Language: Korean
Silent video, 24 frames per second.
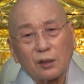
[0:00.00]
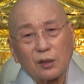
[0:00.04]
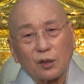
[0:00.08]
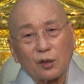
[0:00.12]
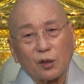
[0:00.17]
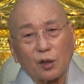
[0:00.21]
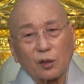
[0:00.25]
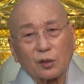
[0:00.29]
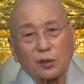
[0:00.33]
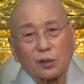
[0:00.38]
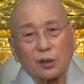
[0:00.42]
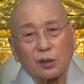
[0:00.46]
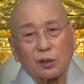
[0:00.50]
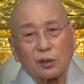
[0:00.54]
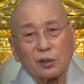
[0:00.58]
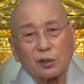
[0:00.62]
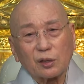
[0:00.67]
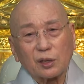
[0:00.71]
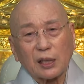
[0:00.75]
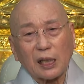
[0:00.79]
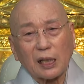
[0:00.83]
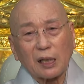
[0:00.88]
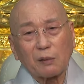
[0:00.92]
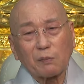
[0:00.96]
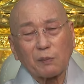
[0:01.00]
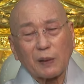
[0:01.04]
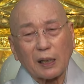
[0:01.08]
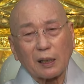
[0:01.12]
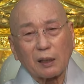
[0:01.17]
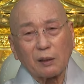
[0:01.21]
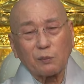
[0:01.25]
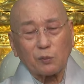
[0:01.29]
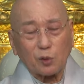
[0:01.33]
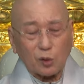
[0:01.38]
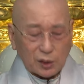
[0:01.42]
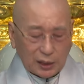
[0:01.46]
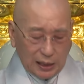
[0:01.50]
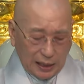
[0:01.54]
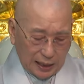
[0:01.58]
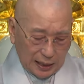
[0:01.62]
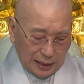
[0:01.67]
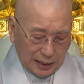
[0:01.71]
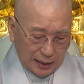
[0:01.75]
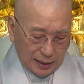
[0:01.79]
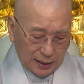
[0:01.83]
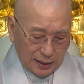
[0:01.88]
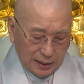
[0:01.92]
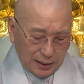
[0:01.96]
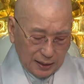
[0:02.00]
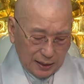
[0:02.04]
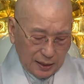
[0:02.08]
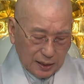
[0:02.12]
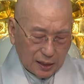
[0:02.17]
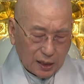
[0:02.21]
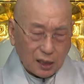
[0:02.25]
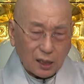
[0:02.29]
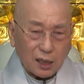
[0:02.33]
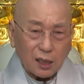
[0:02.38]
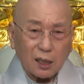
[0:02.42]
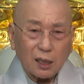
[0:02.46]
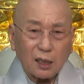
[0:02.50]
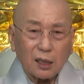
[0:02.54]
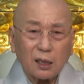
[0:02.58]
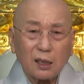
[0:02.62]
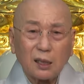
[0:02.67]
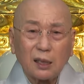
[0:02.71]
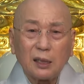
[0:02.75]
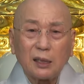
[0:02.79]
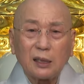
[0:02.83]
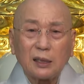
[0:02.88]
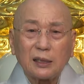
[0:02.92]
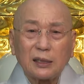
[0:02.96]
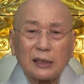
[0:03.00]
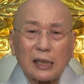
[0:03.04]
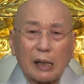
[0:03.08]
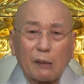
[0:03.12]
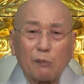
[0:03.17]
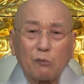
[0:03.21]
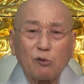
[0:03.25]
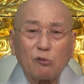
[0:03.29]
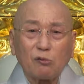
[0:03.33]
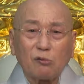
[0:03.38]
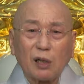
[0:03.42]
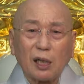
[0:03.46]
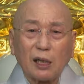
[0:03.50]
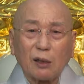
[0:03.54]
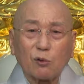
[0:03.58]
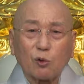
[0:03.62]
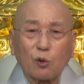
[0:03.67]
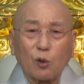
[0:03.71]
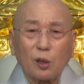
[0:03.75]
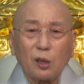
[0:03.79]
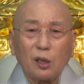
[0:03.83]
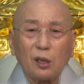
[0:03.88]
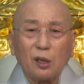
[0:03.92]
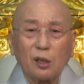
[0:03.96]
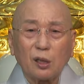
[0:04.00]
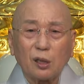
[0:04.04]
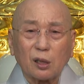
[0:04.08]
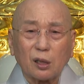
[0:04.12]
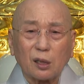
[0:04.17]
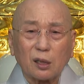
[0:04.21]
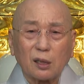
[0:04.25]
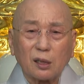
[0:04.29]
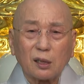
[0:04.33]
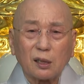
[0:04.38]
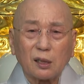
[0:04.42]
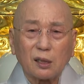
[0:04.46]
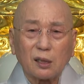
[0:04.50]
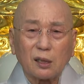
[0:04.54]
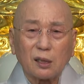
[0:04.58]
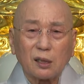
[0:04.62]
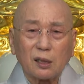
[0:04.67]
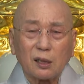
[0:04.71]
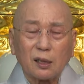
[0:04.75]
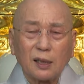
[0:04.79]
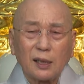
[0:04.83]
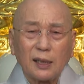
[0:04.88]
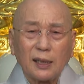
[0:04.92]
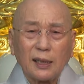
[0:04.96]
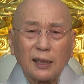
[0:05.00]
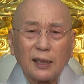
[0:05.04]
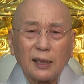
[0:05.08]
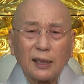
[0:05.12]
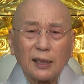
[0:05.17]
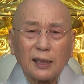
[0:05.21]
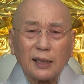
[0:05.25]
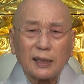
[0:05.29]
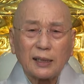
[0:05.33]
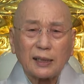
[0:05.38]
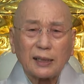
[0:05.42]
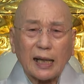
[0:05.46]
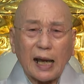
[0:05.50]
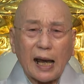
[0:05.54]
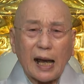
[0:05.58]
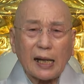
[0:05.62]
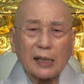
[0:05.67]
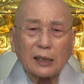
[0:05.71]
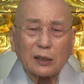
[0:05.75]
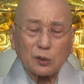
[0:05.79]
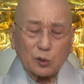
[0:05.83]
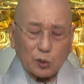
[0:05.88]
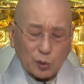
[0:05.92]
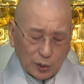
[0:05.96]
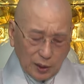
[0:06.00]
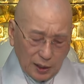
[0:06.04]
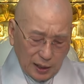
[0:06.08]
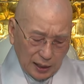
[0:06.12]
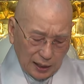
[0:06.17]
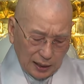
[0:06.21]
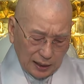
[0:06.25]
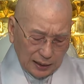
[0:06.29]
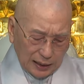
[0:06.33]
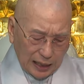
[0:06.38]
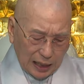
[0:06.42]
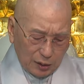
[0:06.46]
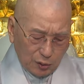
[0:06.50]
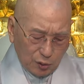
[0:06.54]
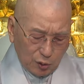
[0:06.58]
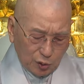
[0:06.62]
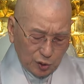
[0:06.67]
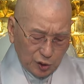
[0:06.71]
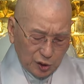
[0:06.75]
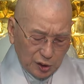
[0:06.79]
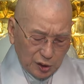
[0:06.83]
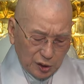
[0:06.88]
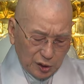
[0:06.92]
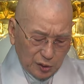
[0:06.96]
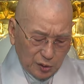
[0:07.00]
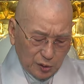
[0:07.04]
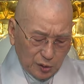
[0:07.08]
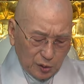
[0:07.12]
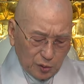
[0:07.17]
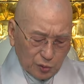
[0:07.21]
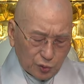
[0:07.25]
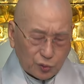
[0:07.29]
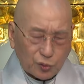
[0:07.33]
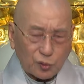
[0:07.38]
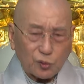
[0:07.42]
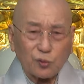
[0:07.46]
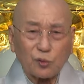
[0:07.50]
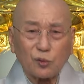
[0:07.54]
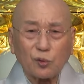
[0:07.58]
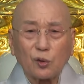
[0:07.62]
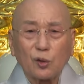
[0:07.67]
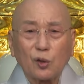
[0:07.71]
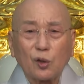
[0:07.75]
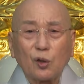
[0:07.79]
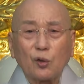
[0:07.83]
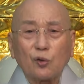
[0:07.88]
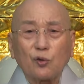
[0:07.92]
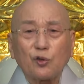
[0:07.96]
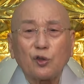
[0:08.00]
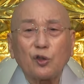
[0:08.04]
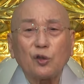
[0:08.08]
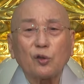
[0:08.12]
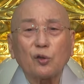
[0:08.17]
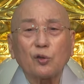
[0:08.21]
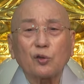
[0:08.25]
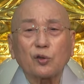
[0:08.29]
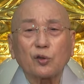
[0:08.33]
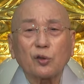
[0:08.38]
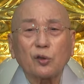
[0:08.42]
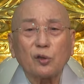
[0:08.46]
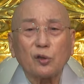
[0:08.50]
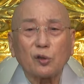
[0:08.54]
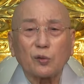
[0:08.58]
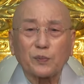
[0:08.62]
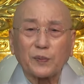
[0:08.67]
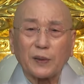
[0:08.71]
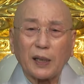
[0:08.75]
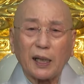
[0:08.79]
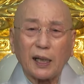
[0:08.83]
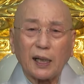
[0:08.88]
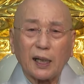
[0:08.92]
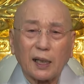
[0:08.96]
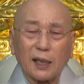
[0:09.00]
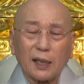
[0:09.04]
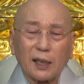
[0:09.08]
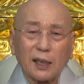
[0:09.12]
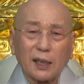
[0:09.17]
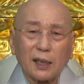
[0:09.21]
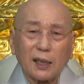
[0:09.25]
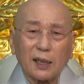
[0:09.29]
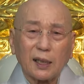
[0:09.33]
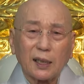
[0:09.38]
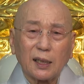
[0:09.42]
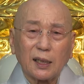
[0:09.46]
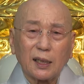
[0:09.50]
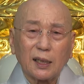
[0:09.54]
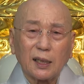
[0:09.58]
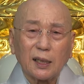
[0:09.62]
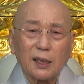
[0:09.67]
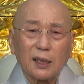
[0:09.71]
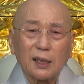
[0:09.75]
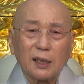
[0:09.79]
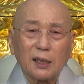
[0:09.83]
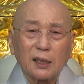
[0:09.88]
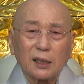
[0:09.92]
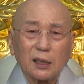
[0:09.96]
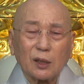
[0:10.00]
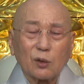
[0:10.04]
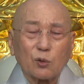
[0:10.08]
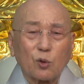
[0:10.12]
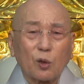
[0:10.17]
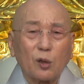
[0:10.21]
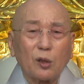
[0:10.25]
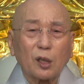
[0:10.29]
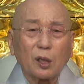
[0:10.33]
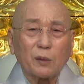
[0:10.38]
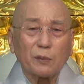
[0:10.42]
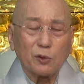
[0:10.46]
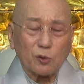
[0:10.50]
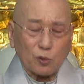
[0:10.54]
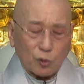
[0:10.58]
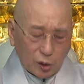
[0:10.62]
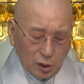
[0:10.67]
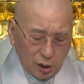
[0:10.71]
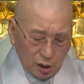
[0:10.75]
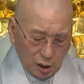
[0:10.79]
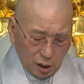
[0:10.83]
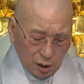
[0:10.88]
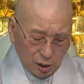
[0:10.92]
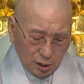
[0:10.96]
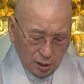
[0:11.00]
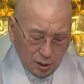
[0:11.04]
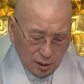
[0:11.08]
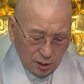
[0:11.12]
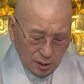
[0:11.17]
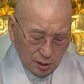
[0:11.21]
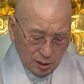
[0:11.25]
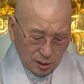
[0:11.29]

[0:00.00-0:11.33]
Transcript: 여기서 뜻하는 바는 뭐냐? 재물과 권력을 양손에 나눠 쥐고 휘두 수는 없다. 그러니까 권력이면 권력.